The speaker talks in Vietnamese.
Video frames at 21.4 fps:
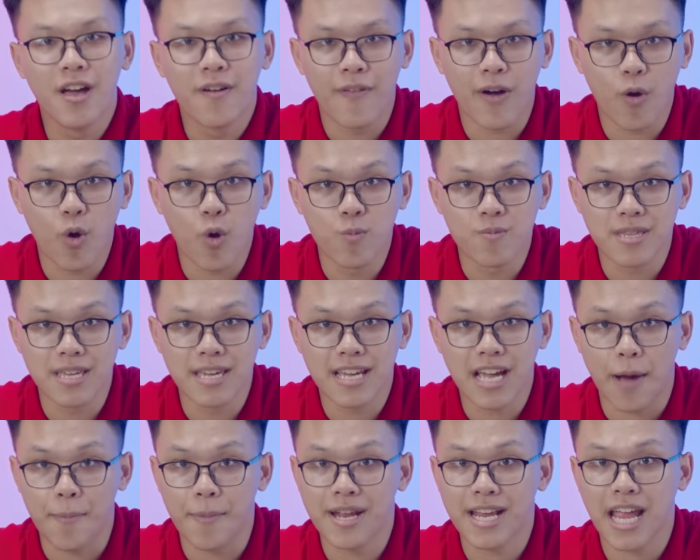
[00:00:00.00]
Và cuối cùng thì
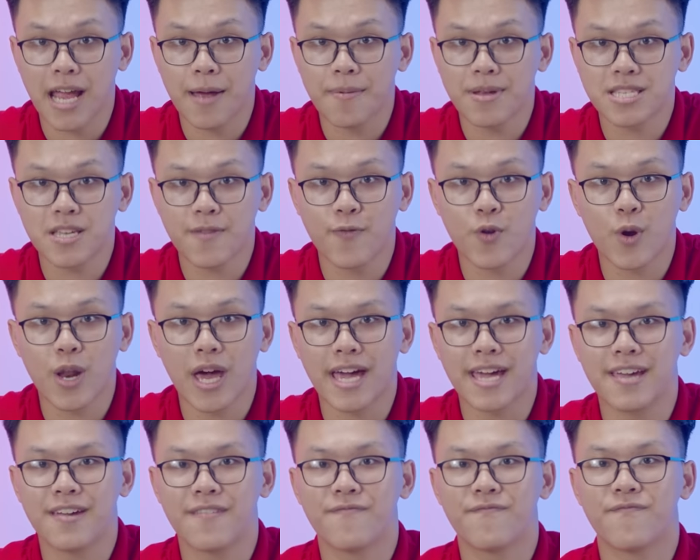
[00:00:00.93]
cảm ơn anh em đã xem video
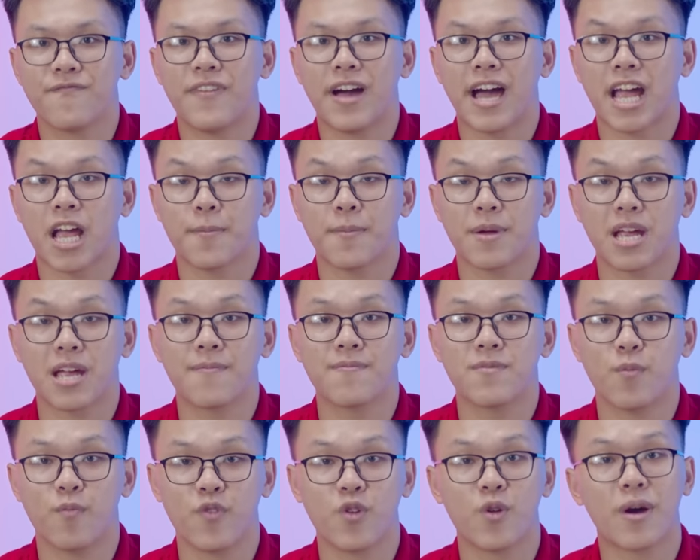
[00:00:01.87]
này và hẹn gặp anh em
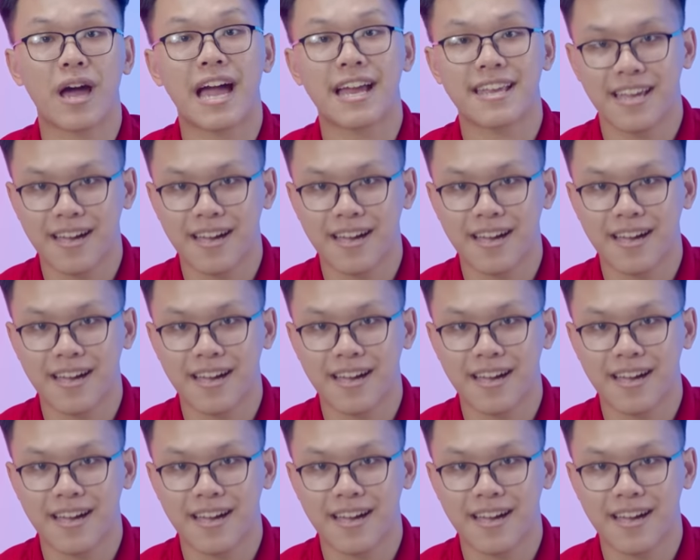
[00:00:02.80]
tại video khác